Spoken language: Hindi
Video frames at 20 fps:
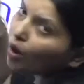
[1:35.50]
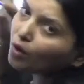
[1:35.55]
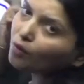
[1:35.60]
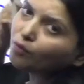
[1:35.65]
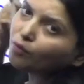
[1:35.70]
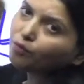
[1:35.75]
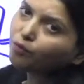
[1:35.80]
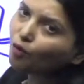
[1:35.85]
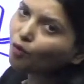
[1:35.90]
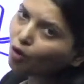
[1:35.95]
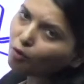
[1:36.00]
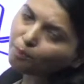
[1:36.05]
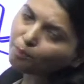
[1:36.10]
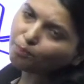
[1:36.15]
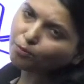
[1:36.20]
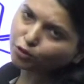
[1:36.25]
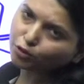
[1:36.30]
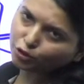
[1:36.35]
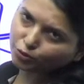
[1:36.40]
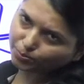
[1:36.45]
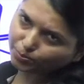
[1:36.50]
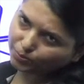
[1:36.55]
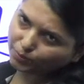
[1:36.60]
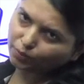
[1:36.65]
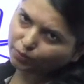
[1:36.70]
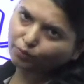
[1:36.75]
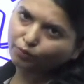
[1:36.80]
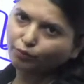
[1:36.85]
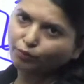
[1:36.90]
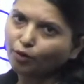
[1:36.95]
और वो पुष्प
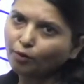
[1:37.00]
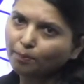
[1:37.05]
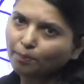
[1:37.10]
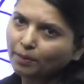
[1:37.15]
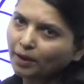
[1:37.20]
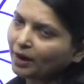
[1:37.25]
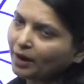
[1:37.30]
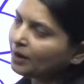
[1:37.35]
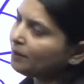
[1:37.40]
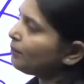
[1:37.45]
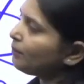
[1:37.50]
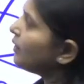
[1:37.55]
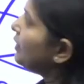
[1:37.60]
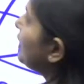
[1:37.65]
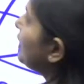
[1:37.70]
वो प्लांट